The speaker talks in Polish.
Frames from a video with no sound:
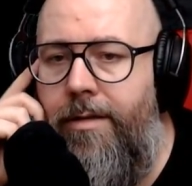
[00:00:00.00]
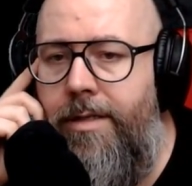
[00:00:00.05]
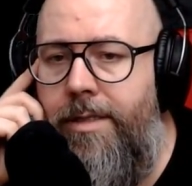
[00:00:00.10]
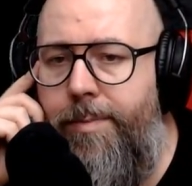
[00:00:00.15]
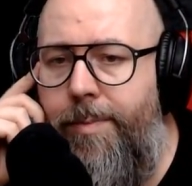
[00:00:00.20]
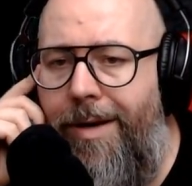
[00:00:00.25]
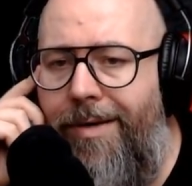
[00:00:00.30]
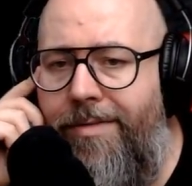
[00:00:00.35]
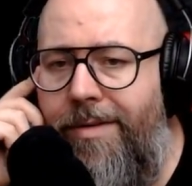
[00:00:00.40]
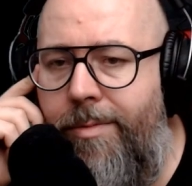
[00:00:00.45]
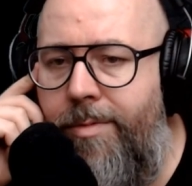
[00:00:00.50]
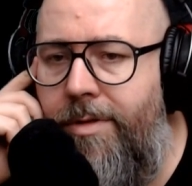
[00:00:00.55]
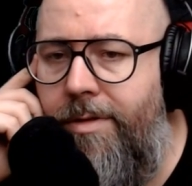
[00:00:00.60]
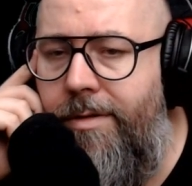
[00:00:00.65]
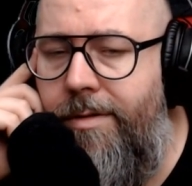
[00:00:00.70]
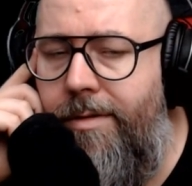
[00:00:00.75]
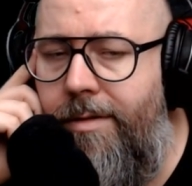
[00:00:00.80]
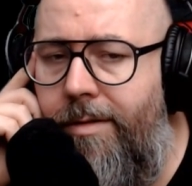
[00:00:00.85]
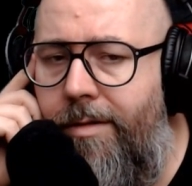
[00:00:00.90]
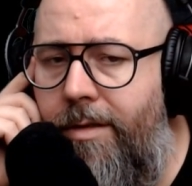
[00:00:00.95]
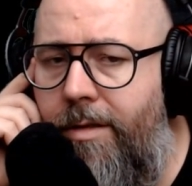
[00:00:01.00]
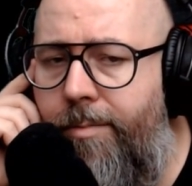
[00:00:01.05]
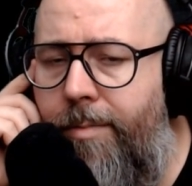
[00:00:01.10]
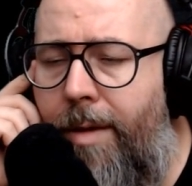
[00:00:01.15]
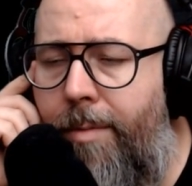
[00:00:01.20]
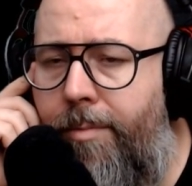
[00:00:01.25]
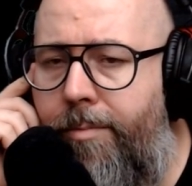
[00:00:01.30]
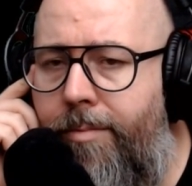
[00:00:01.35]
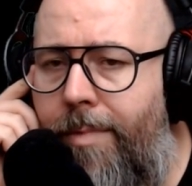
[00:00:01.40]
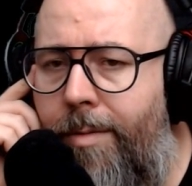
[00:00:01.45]
E, sprawdzam, no,
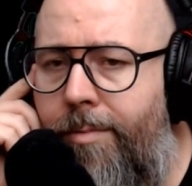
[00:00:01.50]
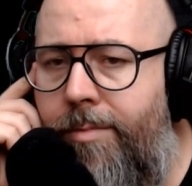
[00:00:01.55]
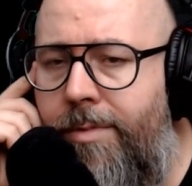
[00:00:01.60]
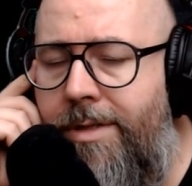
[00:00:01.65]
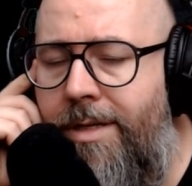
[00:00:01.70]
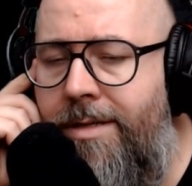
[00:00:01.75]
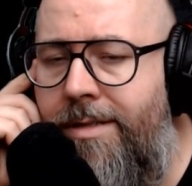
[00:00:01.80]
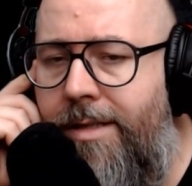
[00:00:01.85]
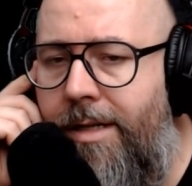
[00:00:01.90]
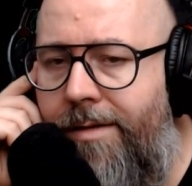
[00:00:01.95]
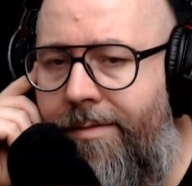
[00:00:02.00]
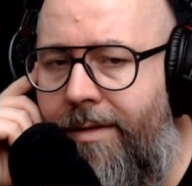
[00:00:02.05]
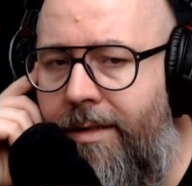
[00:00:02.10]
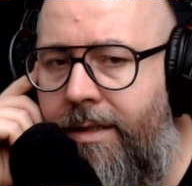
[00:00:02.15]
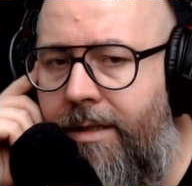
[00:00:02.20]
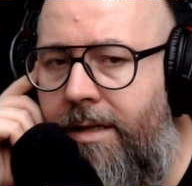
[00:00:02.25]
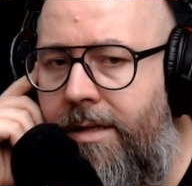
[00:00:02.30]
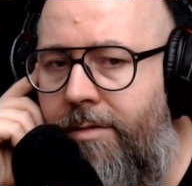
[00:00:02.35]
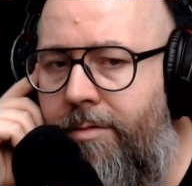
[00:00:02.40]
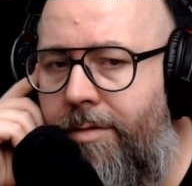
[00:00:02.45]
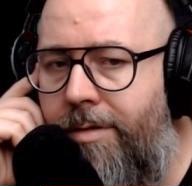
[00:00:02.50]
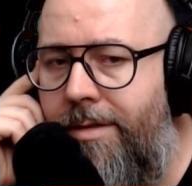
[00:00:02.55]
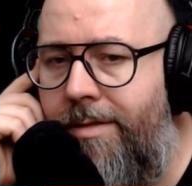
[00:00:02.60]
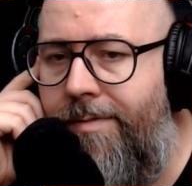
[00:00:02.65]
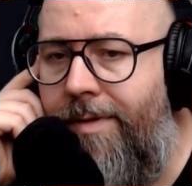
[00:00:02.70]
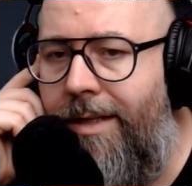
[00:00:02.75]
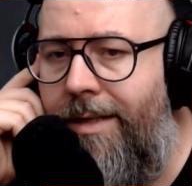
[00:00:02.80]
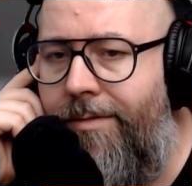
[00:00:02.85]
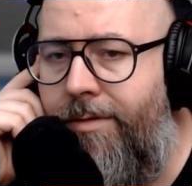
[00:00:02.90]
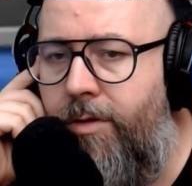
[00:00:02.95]
mam, mam zainstalowane Guild Wars 2,